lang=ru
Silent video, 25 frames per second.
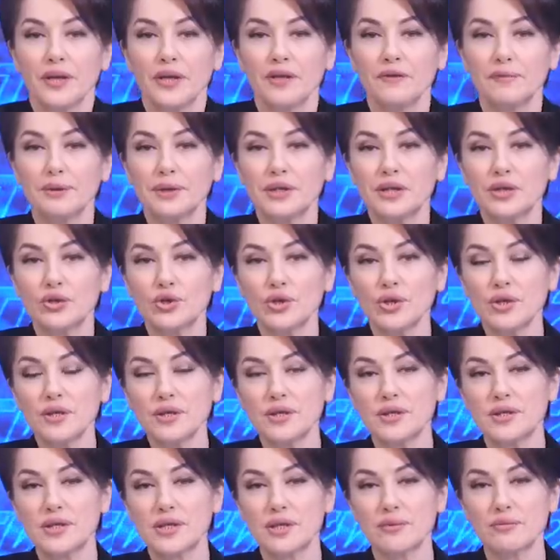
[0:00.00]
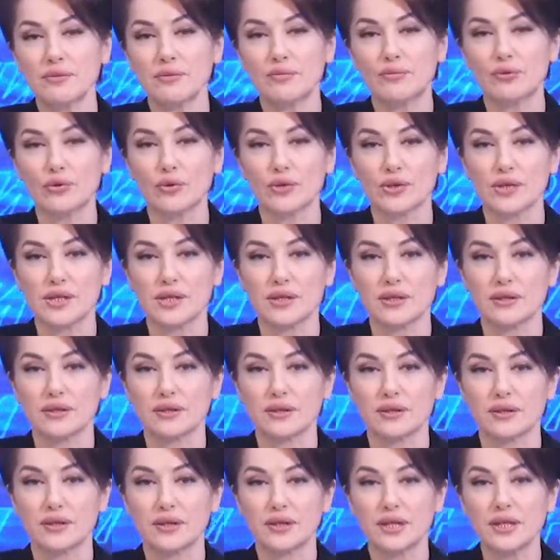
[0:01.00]
И в продолжении темы
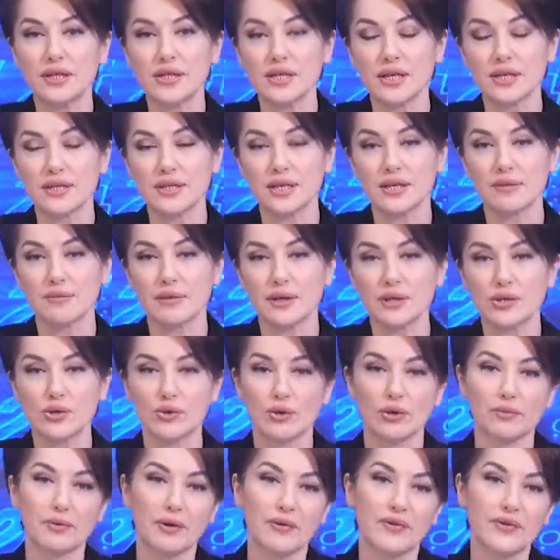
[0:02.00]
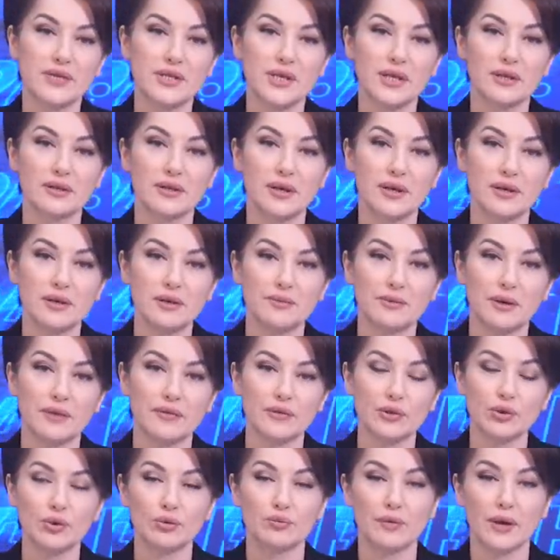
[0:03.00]
бокса. Дагестанские боксеры-профессионалы
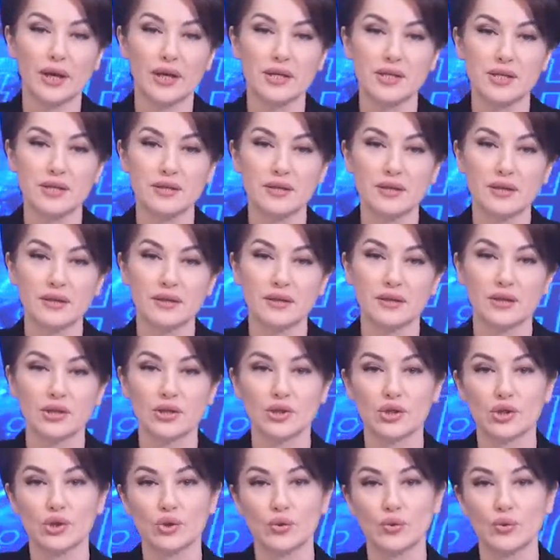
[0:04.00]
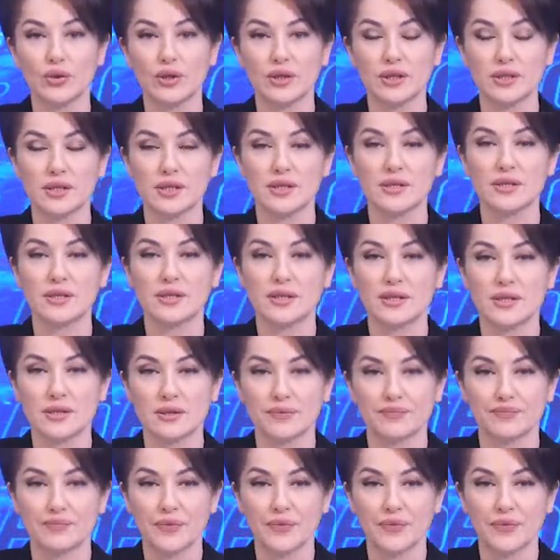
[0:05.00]
проведут поединки на шоу РСС.